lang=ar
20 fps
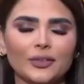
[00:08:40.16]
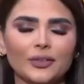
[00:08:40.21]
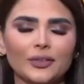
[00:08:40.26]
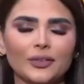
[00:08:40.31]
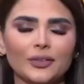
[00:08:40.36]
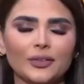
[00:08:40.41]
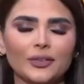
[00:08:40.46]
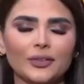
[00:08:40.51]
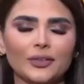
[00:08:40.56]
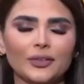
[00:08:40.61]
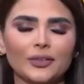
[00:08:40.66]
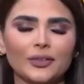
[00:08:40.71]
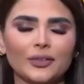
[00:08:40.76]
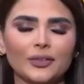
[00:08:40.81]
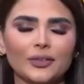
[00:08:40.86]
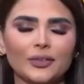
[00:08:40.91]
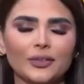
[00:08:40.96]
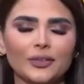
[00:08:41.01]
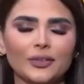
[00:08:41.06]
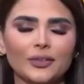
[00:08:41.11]
تصريحاتنا
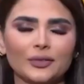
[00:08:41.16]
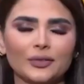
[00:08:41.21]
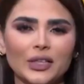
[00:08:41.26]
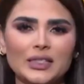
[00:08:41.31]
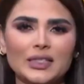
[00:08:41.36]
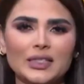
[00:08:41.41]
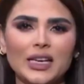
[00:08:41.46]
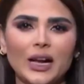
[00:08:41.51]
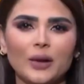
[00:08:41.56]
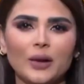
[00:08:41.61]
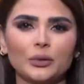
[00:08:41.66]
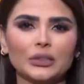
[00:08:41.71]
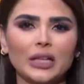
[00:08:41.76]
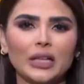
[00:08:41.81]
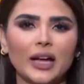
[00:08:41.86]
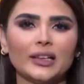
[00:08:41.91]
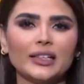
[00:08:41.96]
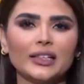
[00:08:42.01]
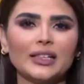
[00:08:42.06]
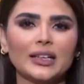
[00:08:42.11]
النهارده في تصريح
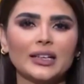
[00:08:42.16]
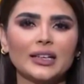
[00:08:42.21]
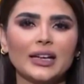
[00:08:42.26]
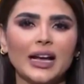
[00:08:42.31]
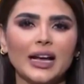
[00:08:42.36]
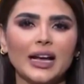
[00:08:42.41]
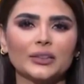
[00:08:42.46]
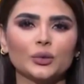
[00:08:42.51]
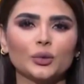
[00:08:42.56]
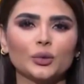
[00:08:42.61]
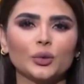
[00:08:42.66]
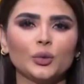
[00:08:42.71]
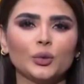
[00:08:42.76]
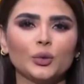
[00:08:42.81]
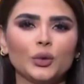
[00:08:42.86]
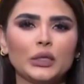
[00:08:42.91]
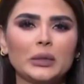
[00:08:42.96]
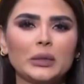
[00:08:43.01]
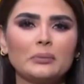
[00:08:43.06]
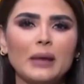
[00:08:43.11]
وتعليق
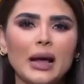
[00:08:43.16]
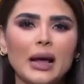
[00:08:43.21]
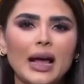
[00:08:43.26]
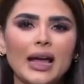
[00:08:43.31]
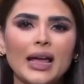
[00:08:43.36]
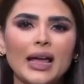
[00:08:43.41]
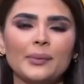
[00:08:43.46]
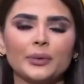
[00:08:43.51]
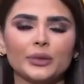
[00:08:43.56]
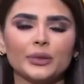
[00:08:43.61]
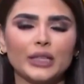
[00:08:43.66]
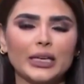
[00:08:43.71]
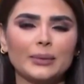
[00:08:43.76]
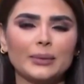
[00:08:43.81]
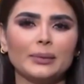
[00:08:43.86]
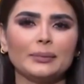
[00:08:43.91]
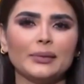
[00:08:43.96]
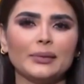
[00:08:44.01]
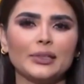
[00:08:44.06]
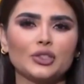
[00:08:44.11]
هتكون مع
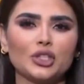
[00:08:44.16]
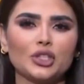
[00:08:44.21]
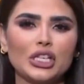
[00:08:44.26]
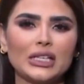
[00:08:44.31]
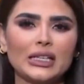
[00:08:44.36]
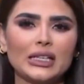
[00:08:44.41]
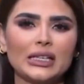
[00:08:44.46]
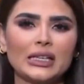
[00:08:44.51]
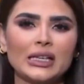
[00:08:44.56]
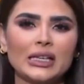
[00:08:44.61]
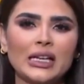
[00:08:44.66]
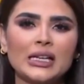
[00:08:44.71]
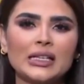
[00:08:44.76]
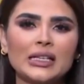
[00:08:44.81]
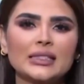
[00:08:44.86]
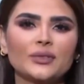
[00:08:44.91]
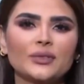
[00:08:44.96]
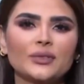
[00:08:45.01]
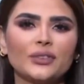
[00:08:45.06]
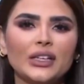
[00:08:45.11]
المدرب البلجيكي
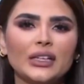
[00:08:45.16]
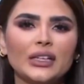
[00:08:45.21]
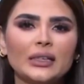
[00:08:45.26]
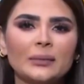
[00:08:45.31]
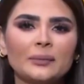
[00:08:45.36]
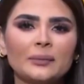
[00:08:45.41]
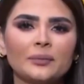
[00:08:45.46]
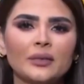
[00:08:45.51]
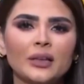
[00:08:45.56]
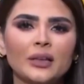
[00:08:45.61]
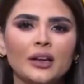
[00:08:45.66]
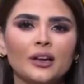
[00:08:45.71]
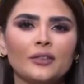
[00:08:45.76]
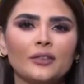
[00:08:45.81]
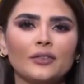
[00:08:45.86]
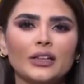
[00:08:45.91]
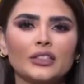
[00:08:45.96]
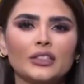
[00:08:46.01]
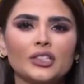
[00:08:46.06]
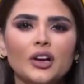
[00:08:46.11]
سفين
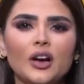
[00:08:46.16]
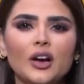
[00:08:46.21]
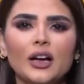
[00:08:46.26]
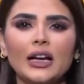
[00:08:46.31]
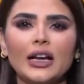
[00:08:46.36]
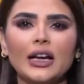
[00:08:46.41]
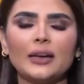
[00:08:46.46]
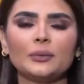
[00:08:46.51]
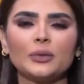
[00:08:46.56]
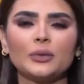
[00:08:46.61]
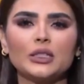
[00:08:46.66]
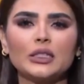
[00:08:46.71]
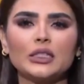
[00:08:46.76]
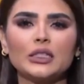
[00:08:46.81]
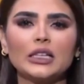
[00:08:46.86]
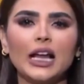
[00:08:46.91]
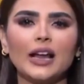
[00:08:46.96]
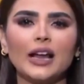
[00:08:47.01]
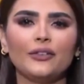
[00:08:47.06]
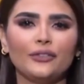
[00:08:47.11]
فينجاك
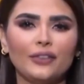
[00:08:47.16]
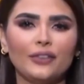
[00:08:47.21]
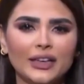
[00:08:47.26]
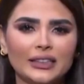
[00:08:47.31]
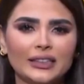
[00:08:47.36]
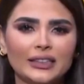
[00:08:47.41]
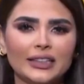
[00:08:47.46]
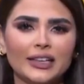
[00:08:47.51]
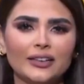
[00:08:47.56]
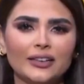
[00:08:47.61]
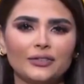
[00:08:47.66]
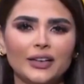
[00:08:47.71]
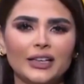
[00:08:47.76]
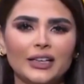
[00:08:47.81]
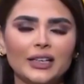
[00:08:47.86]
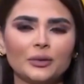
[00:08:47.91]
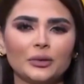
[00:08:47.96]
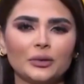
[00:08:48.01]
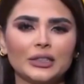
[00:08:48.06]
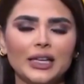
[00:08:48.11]
المدير الفني
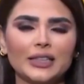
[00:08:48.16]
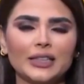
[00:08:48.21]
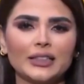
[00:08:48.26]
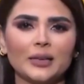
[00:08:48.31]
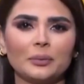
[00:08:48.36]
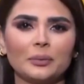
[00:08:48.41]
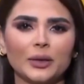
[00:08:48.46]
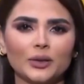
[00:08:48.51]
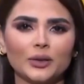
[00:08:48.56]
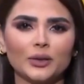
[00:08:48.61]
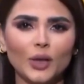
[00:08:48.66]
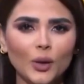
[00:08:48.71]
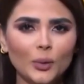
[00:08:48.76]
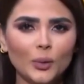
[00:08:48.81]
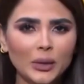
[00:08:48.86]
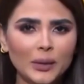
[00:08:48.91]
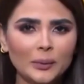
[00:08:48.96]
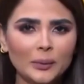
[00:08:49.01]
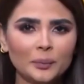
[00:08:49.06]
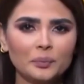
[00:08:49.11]
لفريق الوداد
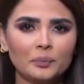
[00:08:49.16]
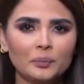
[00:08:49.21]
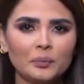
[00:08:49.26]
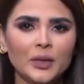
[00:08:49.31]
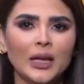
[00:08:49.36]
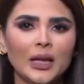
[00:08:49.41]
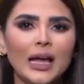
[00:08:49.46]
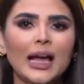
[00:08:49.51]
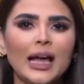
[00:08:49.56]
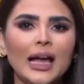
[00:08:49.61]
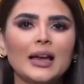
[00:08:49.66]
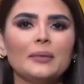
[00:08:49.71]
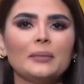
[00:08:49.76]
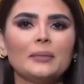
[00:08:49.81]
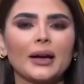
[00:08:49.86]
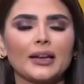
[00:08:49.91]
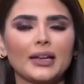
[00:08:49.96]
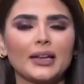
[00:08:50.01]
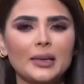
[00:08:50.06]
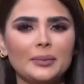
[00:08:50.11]
البيضاوي
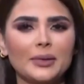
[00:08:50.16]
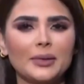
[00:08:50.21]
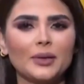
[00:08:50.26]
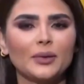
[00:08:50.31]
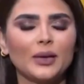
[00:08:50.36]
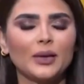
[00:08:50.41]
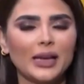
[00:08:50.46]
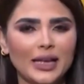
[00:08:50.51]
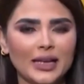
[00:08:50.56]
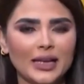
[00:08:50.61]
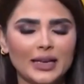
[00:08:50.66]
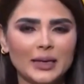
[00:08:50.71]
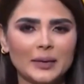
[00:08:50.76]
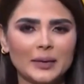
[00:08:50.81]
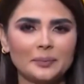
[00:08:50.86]
المغربي واللي قال